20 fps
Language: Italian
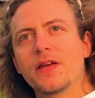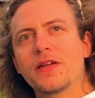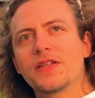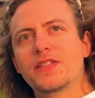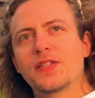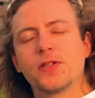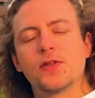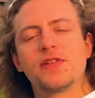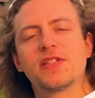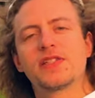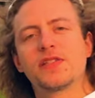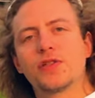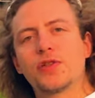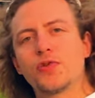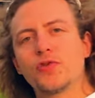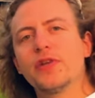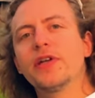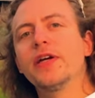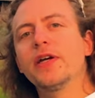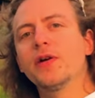Se dovessi
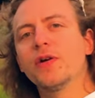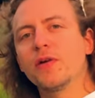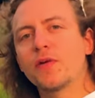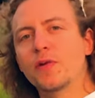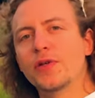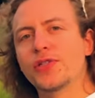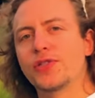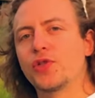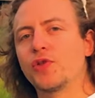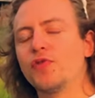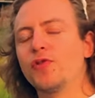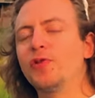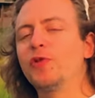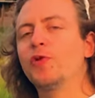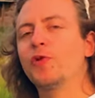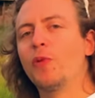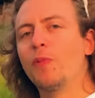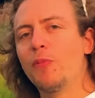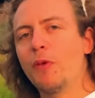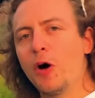chiudere questo video in
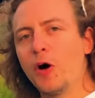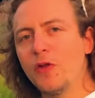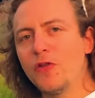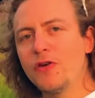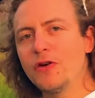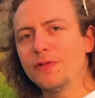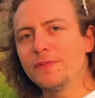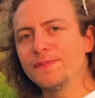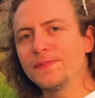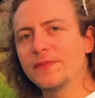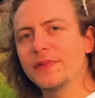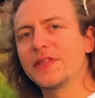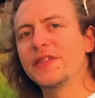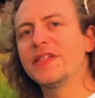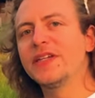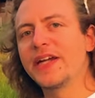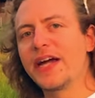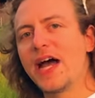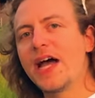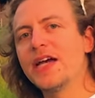un modo,
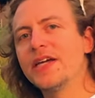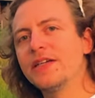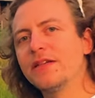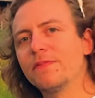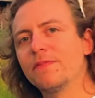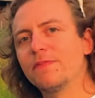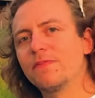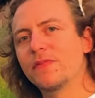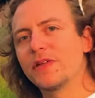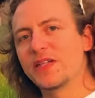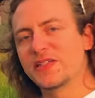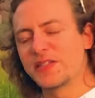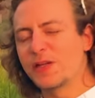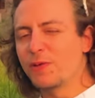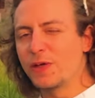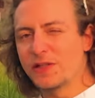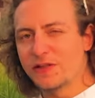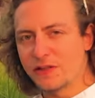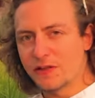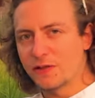direi la
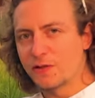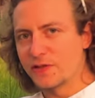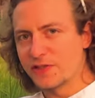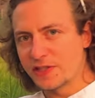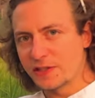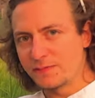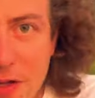seguente cosa.